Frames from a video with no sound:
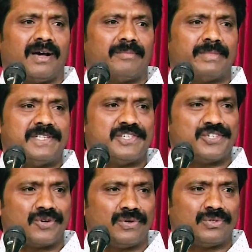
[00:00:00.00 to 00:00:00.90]
ఆ మంచి
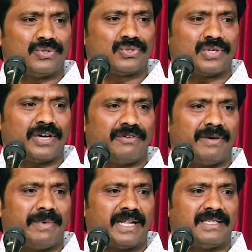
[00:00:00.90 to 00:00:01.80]
చెడులో
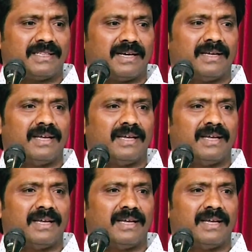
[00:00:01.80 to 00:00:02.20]
చూసుకునేటువంటి బాధ్యత